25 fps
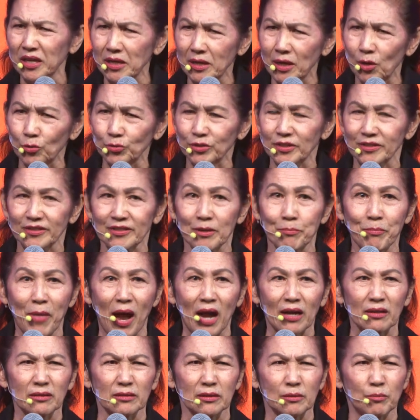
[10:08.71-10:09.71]
เราจะสมั
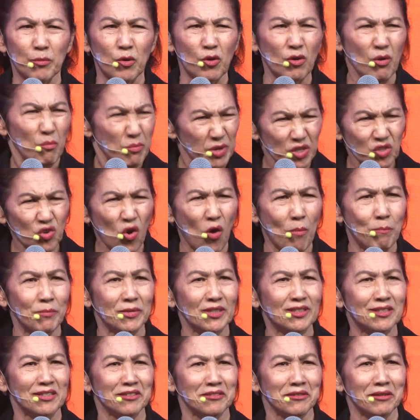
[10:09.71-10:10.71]
ครหรือเพราะเราไม่ชอบมื
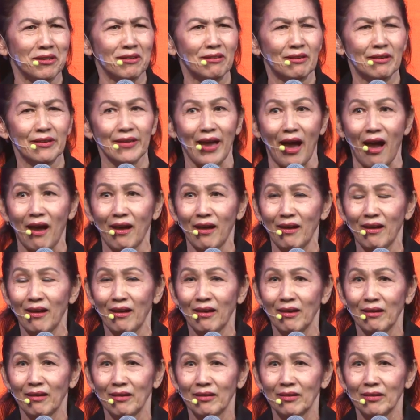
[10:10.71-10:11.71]
อถือเลยอะ
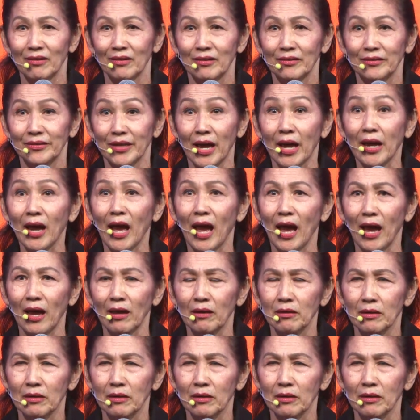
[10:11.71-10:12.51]
นะคะ